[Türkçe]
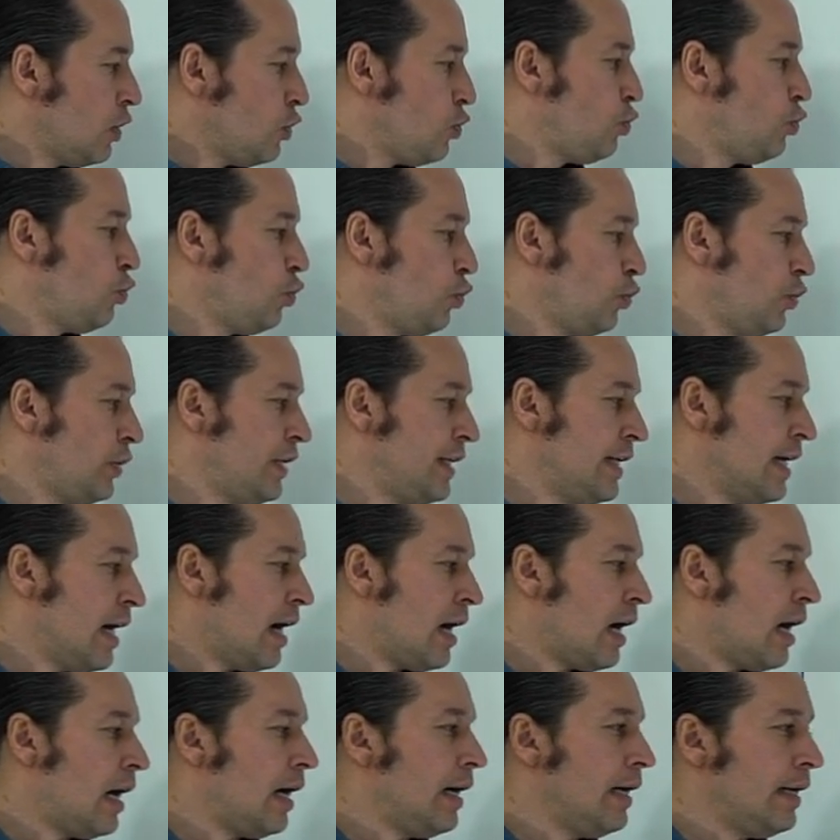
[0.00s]

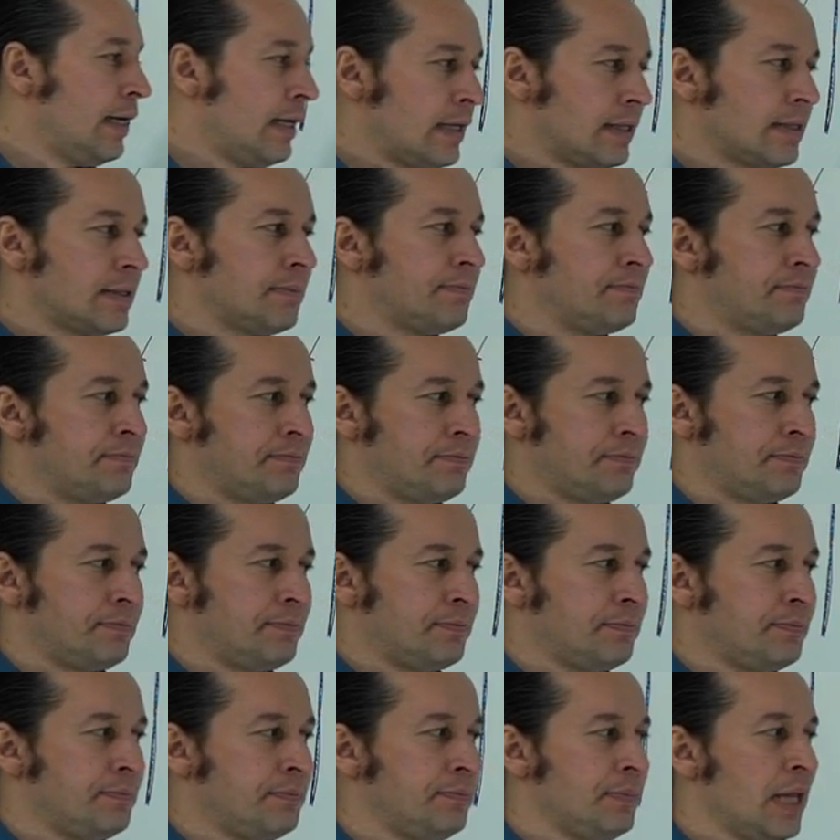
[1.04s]
Julia ist
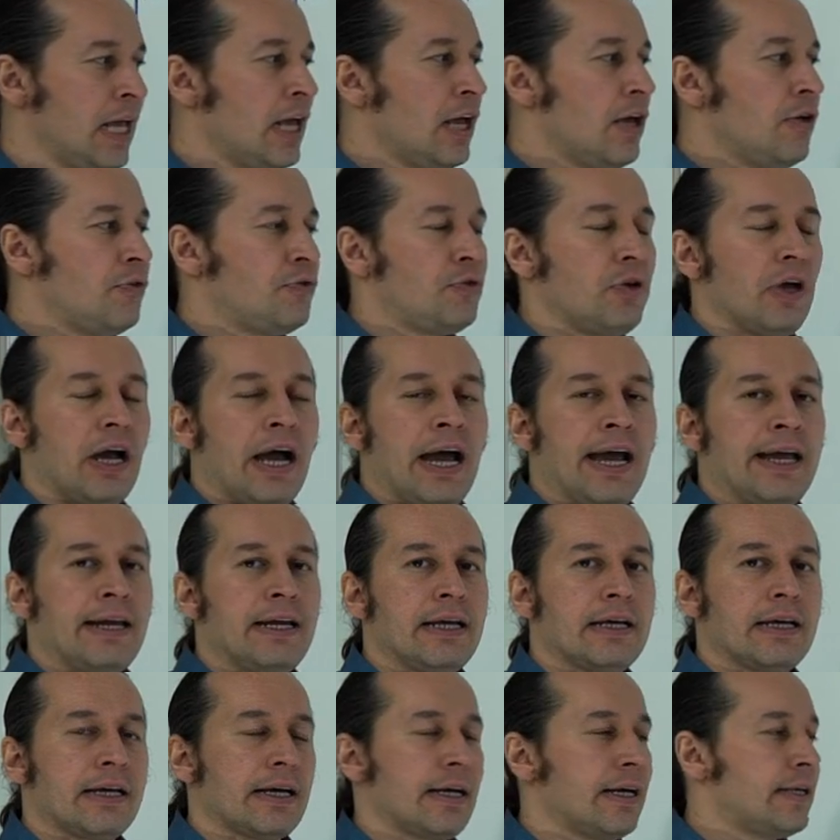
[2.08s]
für
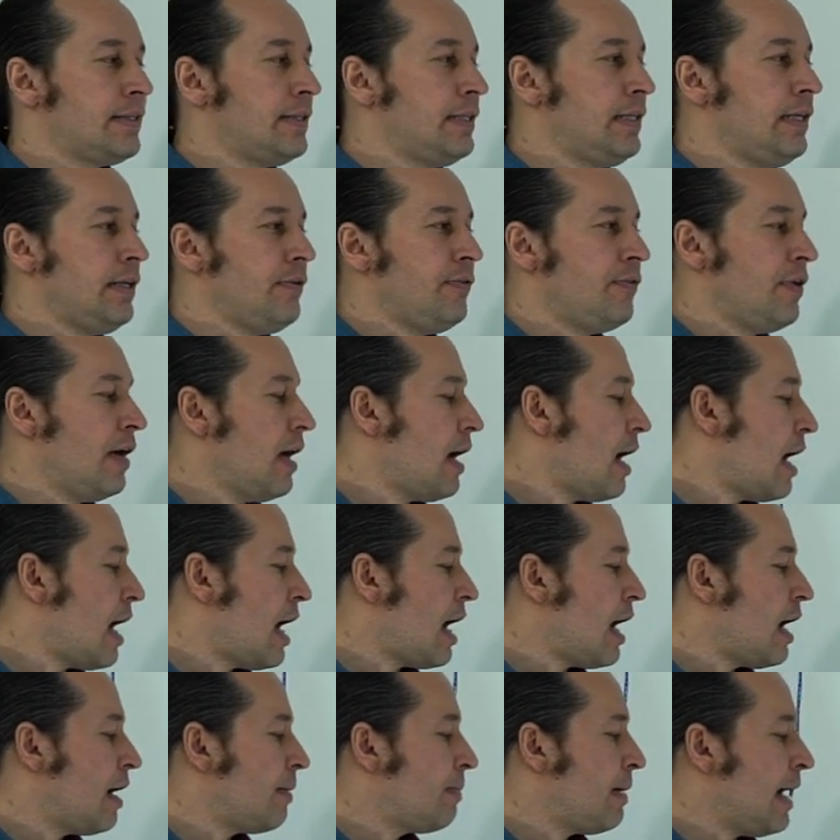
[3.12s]
eine kreative
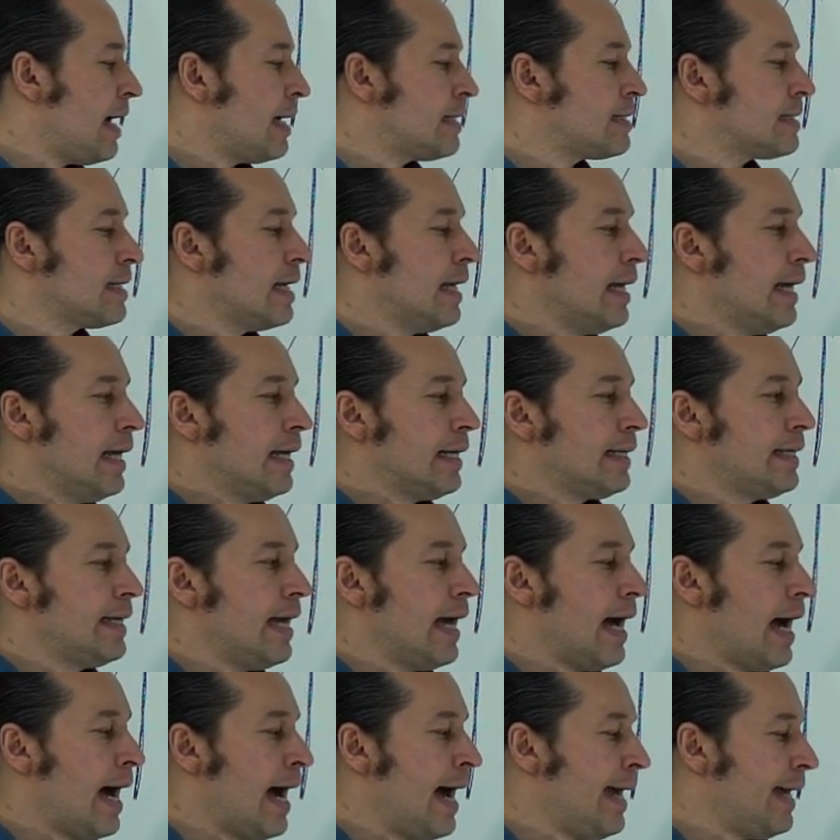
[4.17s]
Arbeit
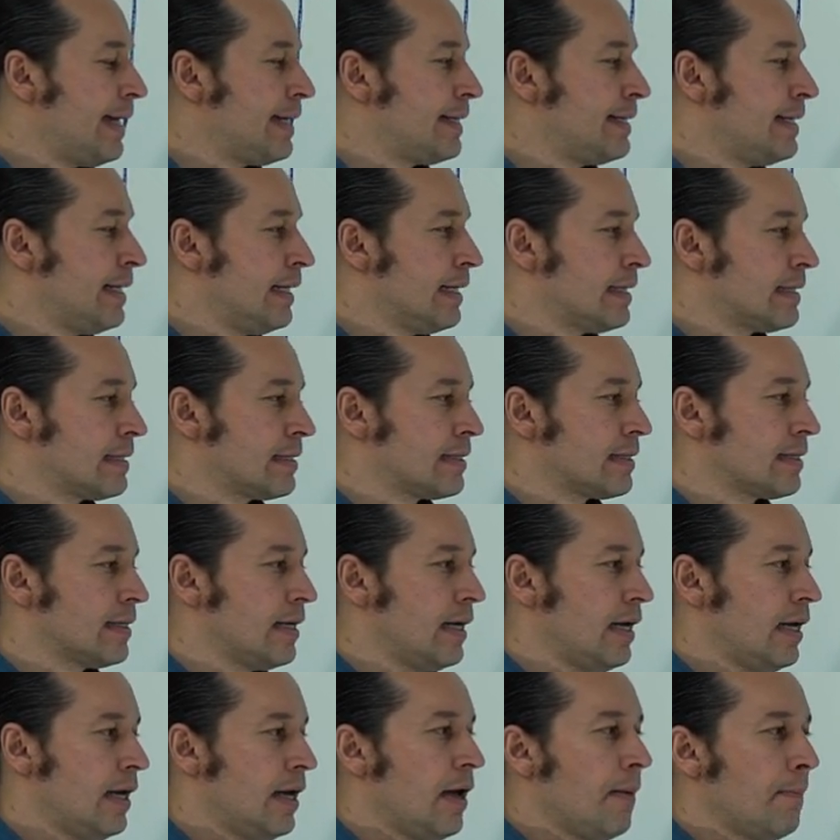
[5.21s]
geeignet.
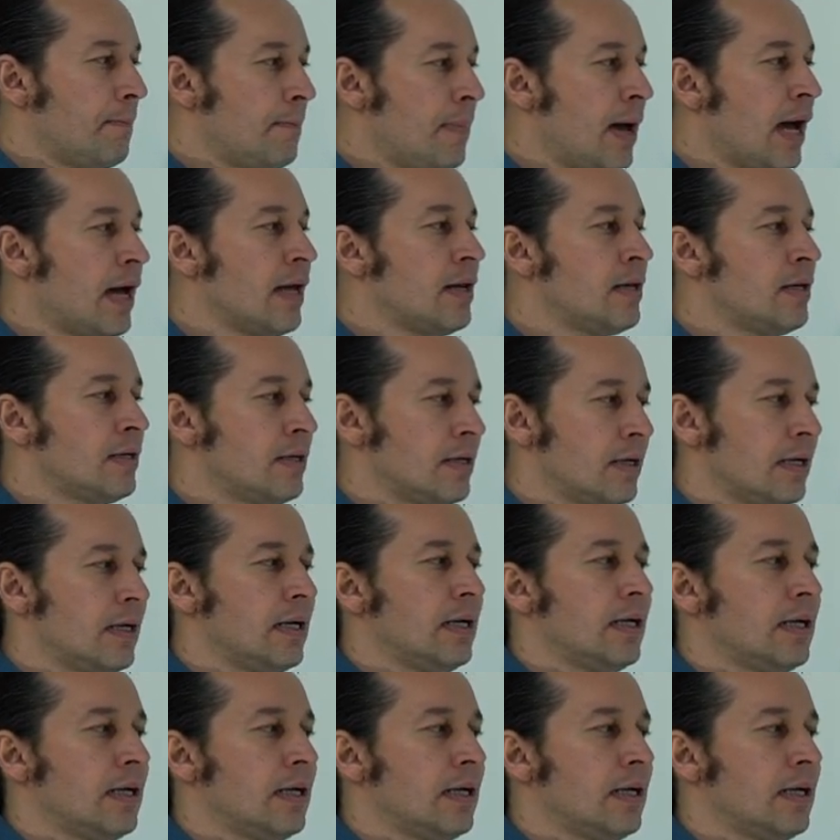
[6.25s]
Ben